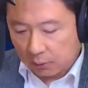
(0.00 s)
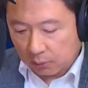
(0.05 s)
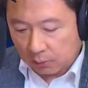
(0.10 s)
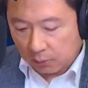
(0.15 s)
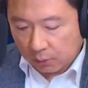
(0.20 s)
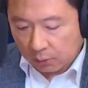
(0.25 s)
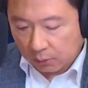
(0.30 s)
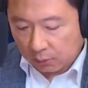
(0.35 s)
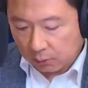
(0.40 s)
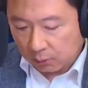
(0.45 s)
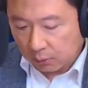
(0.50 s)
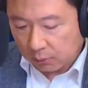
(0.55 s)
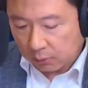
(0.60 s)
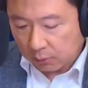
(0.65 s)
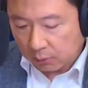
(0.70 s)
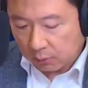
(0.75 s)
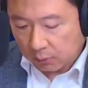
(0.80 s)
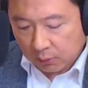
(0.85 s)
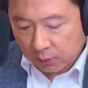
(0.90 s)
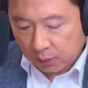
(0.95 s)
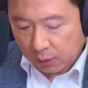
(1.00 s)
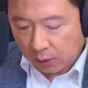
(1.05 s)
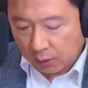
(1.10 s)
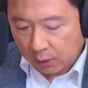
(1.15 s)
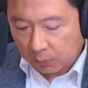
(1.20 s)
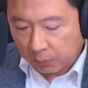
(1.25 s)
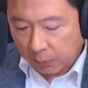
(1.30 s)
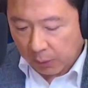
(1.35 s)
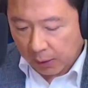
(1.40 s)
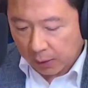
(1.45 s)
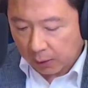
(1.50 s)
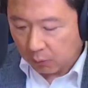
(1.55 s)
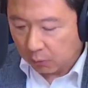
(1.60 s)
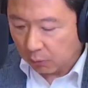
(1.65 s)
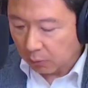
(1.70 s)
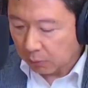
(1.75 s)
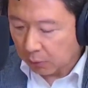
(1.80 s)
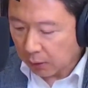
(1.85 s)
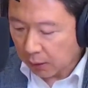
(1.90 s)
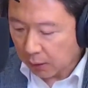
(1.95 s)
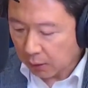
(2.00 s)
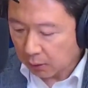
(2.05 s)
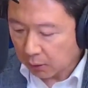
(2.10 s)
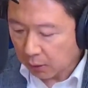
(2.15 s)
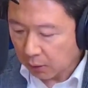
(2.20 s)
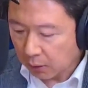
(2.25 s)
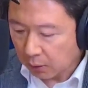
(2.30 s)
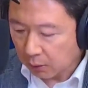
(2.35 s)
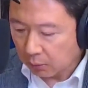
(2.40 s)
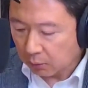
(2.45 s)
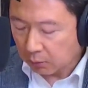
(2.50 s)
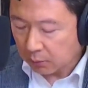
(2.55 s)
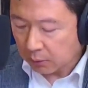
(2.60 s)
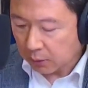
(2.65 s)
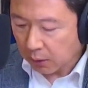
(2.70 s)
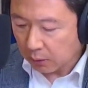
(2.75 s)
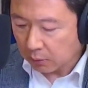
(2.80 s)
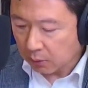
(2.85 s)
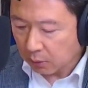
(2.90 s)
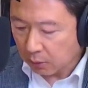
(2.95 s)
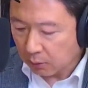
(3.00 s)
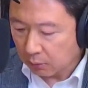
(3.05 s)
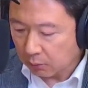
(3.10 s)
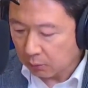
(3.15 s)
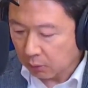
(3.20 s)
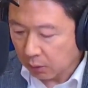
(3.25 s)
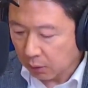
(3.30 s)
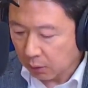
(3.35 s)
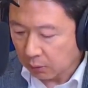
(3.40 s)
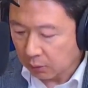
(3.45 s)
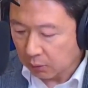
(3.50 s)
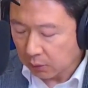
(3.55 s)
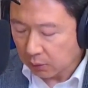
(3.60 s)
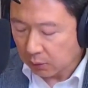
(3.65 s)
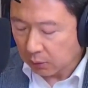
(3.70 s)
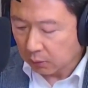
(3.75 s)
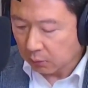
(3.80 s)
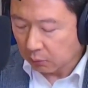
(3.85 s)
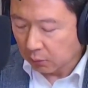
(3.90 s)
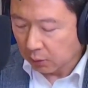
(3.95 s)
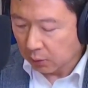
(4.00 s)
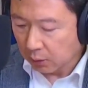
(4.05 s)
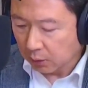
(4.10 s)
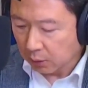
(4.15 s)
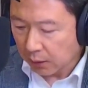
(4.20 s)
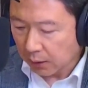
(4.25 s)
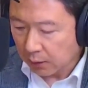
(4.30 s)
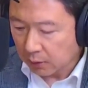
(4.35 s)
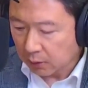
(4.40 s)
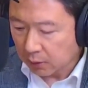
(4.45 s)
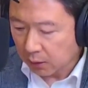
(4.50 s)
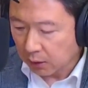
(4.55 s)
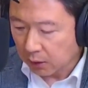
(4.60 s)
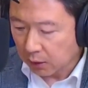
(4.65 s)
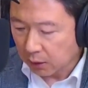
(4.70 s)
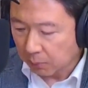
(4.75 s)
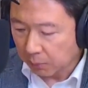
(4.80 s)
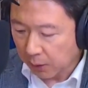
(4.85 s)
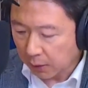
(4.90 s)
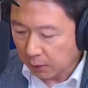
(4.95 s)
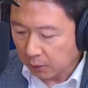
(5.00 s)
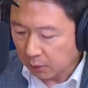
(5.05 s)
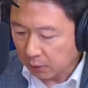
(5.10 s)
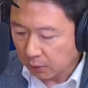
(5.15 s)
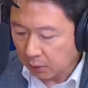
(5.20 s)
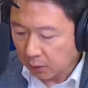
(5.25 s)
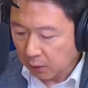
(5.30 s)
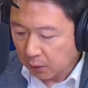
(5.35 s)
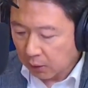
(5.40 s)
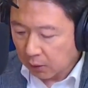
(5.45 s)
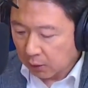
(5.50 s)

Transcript: 呃这个礼拜我们看到上周，哦，这个如何看这礼拜呢？